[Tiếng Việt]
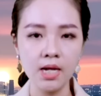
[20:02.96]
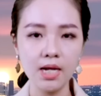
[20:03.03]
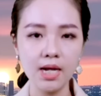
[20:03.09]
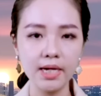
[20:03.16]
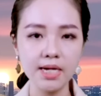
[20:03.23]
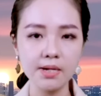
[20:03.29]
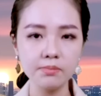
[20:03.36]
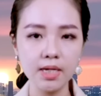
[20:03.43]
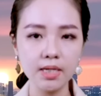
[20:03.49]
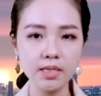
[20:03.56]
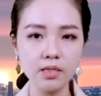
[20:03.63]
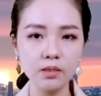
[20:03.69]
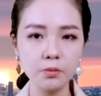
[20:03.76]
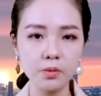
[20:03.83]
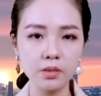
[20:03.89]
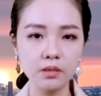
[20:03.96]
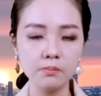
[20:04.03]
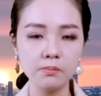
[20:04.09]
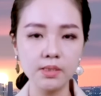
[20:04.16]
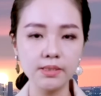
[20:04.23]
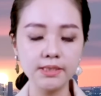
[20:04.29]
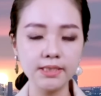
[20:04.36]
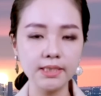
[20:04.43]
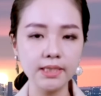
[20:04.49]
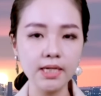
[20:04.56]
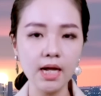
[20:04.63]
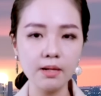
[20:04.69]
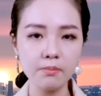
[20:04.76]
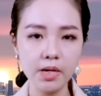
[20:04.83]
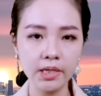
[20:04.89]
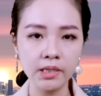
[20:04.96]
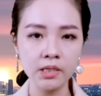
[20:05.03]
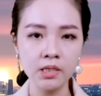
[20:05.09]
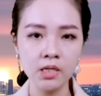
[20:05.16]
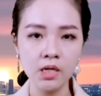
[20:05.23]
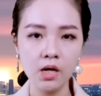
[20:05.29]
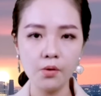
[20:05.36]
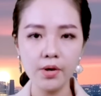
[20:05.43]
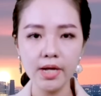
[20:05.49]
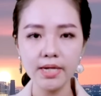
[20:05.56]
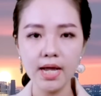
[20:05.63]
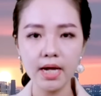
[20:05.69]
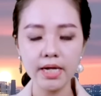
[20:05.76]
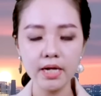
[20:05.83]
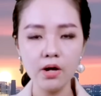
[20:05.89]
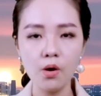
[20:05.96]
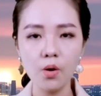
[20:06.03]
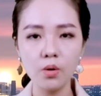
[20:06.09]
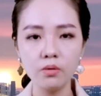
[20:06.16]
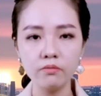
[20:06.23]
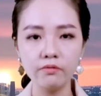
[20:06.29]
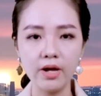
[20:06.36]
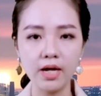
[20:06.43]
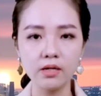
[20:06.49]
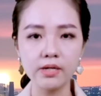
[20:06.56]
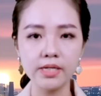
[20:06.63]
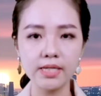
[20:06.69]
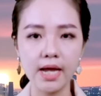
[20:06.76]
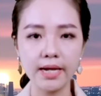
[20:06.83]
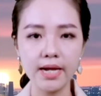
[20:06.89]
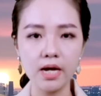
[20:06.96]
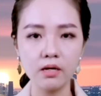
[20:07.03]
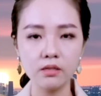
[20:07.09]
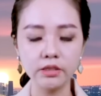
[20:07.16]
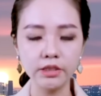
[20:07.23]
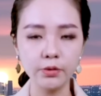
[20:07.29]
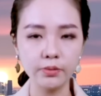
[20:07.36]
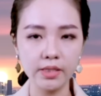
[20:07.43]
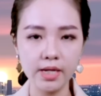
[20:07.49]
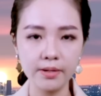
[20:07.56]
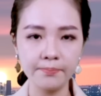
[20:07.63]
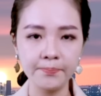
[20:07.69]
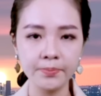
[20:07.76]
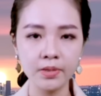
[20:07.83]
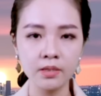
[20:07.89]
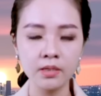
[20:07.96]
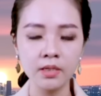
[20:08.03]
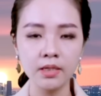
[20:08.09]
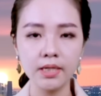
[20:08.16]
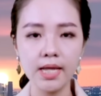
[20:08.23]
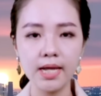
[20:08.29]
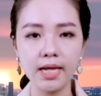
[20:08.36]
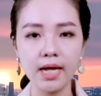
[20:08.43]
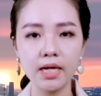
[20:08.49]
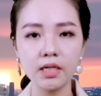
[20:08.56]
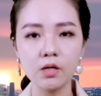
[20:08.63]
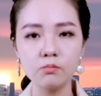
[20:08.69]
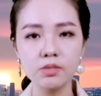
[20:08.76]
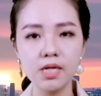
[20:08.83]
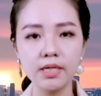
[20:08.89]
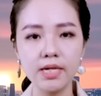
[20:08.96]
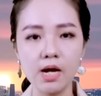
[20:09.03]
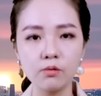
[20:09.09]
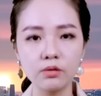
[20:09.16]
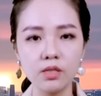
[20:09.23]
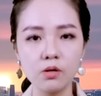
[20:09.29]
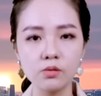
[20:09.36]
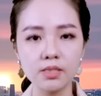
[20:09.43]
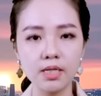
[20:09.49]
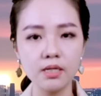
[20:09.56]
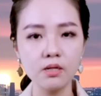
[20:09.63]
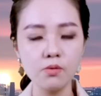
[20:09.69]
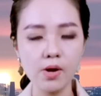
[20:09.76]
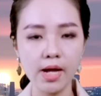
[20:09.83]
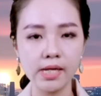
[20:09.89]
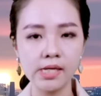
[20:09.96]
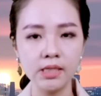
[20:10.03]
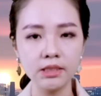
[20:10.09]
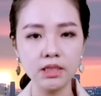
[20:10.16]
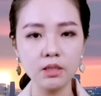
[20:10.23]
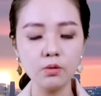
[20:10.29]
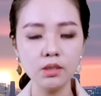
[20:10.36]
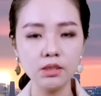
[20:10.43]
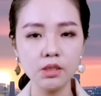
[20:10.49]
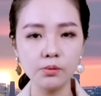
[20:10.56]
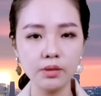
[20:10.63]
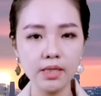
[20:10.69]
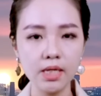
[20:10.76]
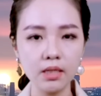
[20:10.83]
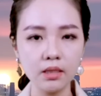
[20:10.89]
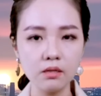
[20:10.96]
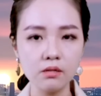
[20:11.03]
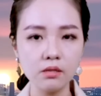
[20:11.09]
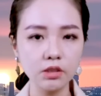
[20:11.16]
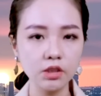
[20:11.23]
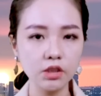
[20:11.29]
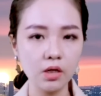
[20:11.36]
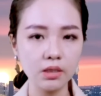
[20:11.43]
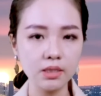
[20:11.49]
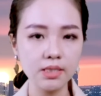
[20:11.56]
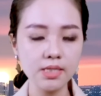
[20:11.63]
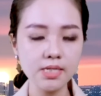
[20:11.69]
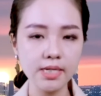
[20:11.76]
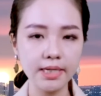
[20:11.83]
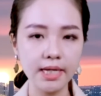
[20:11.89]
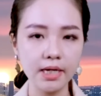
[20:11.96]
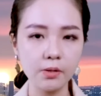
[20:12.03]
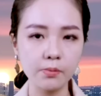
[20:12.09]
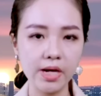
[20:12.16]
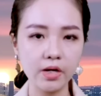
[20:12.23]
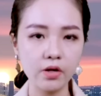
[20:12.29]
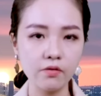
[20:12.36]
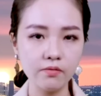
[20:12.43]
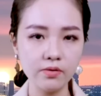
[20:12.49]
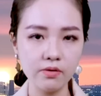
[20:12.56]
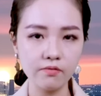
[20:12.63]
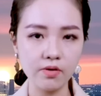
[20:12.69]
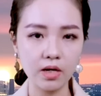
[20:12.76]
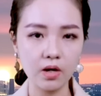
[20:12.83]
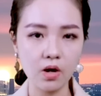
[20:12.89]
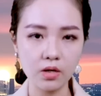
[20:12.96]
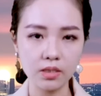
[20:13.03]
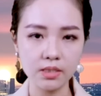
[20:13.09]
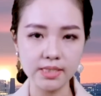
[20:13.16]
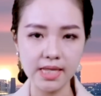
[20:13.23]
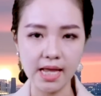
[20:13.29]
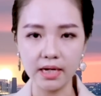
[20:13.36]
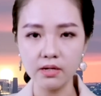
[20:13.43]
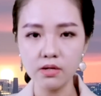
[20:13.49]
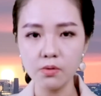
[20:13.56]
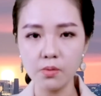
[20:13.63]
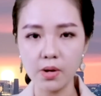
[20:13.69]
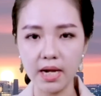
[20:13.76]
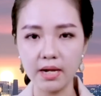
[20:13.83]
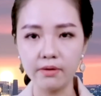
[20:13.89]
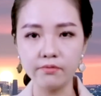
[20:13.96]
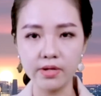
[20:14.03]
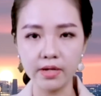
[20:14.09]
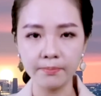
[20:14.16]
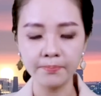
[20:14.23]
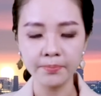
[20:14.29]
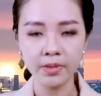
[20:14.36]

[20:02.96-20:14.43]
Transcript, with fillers: là nam thanh niên tuổi từ mười chín đến hai mươi bảy, hầu hết đã kết hôn và người nhà đang ở Triều Tiên. Để ngăn công nhân đào tẩu ra nước ngoài, chính quyền Triều Tiên thường chọn những người đàn ông đã có vợ và con ra nước ngoài làm việc.